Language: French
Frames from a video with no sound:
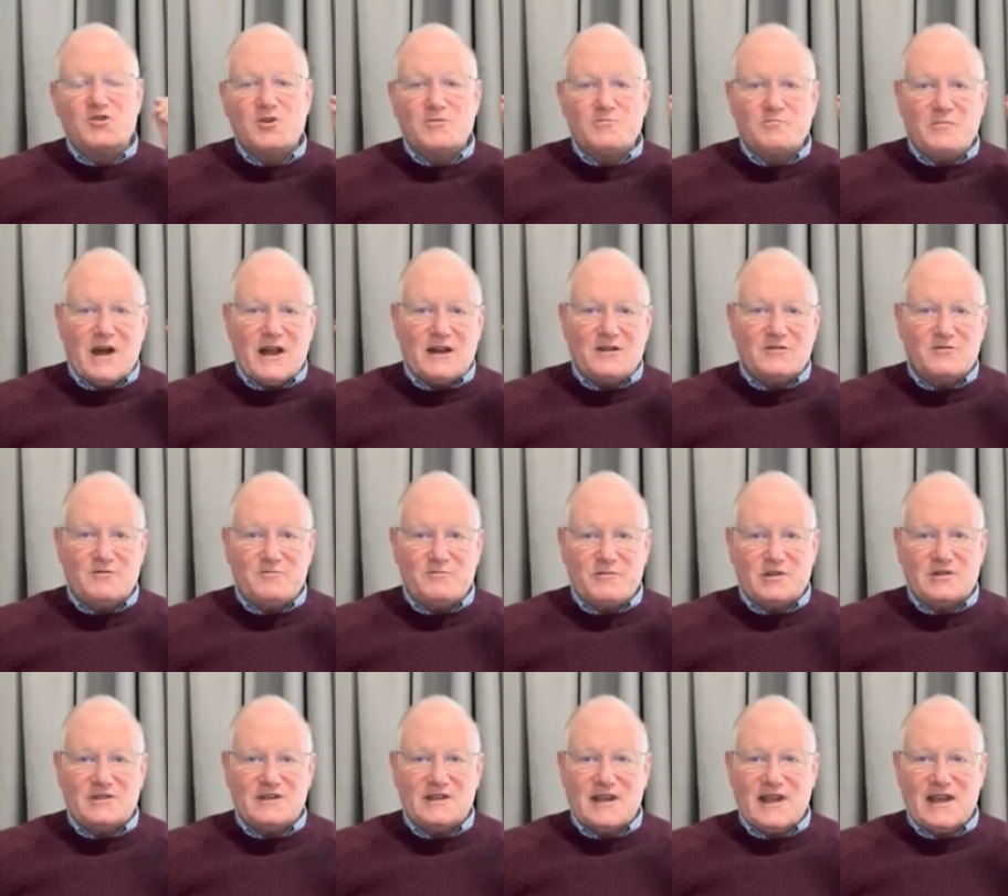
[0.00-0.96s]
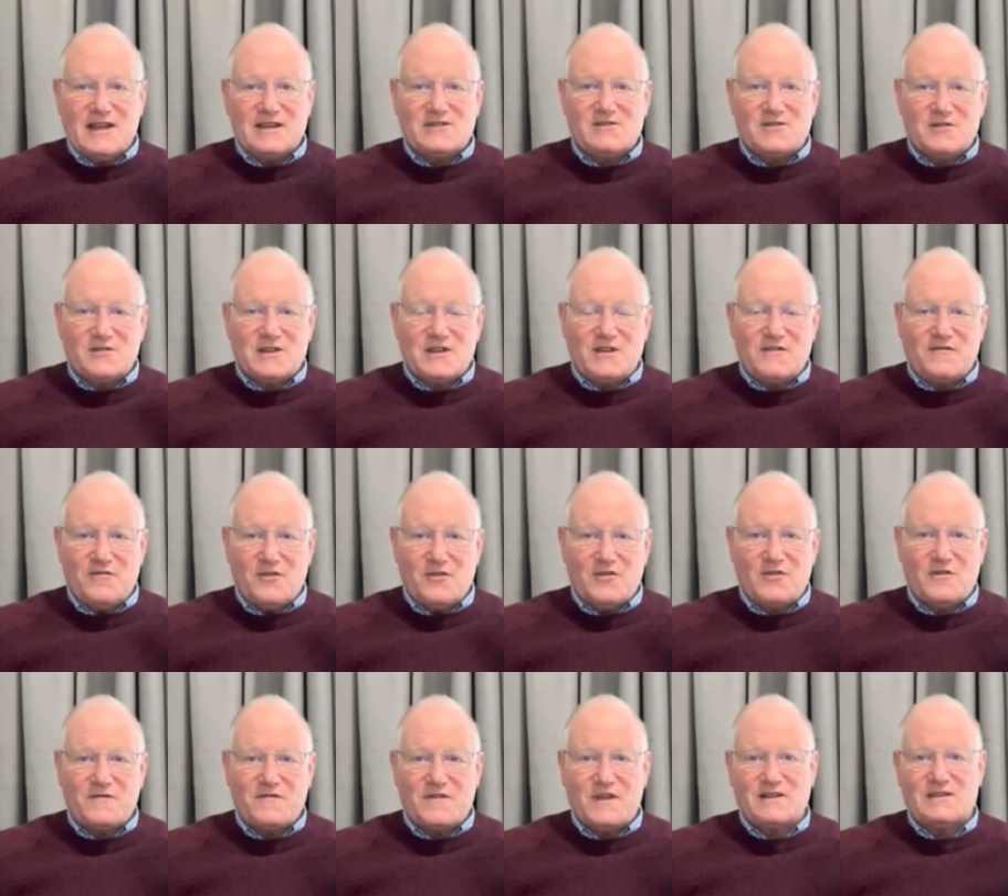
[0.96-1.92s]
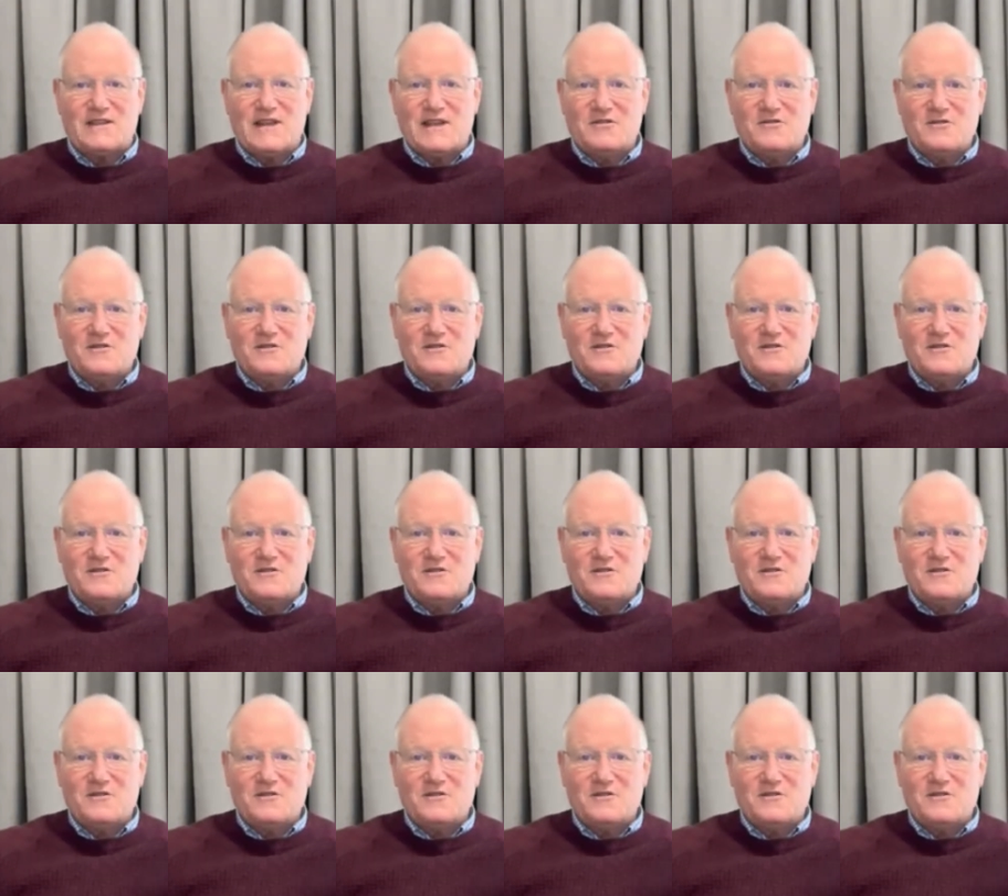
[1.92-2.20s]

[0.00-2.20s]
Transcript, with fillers: Je parle du petit reste, ceux qui font confiance à